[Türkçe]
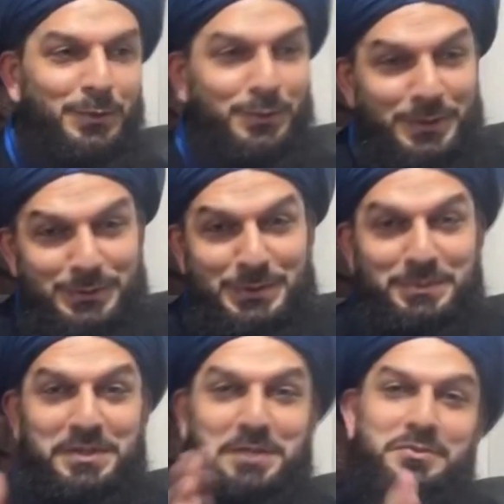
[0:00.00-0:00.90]
Ondan sonra
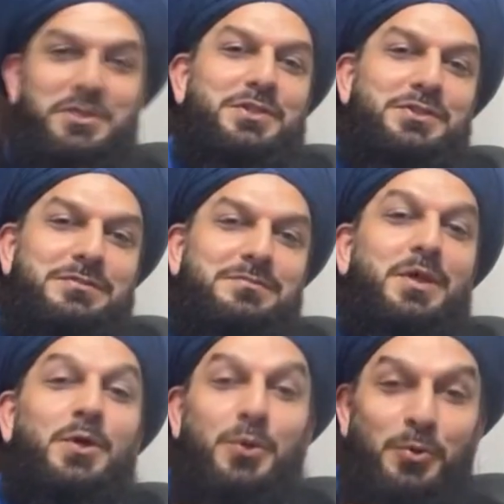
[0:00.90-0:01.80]
başka bir şey geçti.
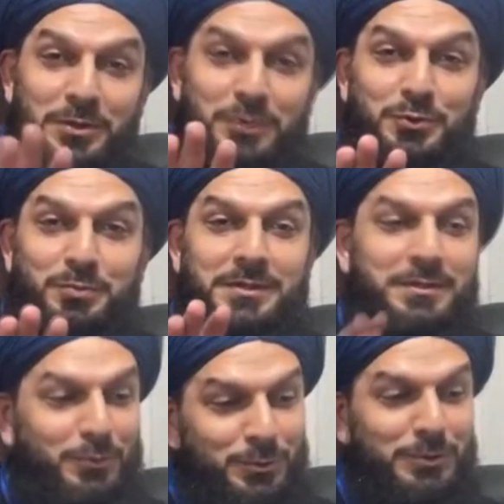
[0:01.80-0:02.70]
O da
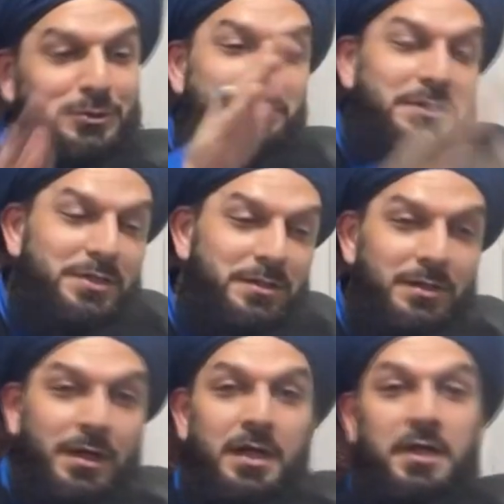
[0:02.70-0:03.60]
tutmadı. Ondan sonra başka
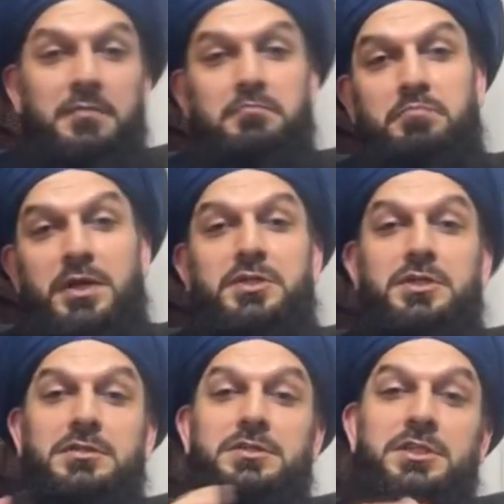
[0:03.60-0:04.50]

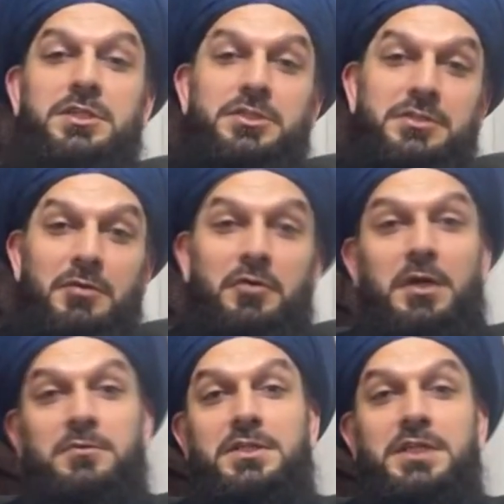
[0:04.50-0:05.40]
beşinci işte
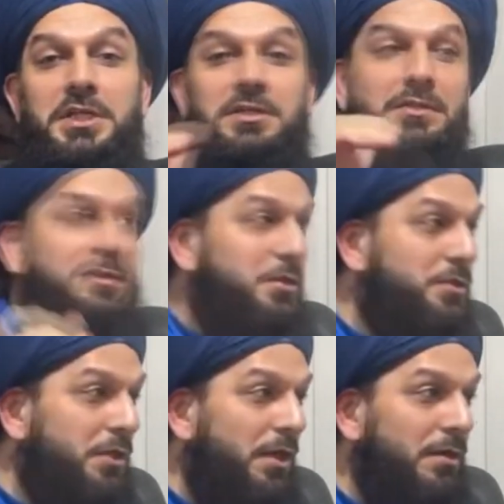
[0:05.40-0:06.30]
veyahut da yedinci
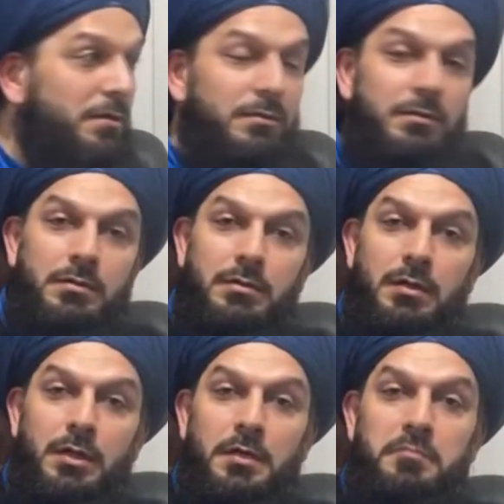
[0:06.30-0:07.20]
işte
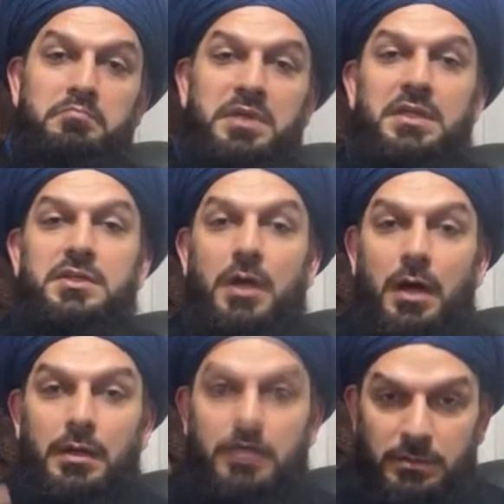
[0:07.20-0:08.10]
bir
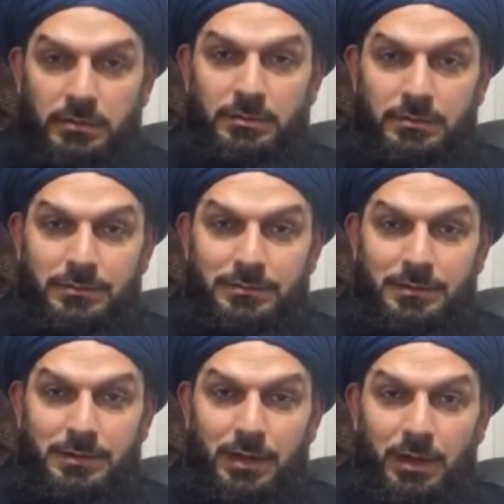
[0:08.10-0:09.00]
kar ettin.
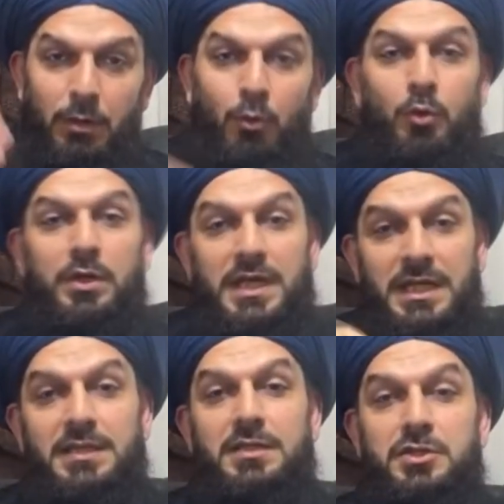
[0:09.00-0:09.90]
O
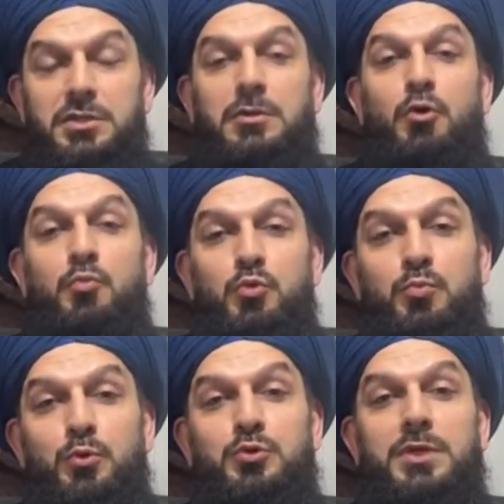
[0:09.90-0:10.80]
ilk işinde ömür
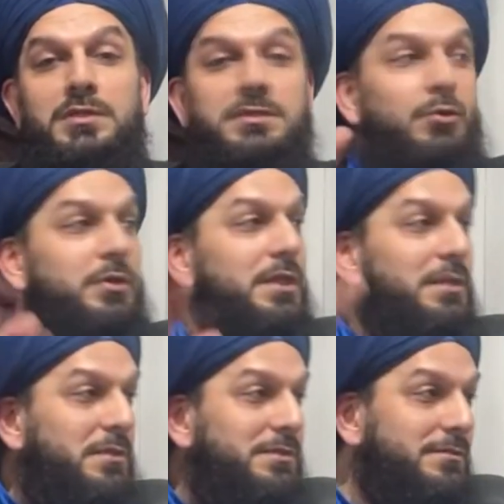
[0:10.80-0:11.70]
boyu çalışsan o kadar
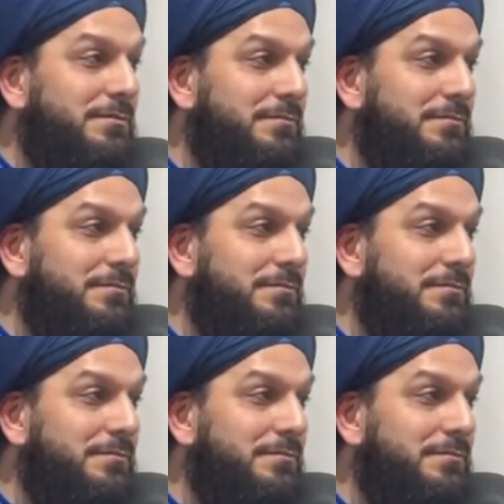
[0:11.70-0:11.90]
edemezdin.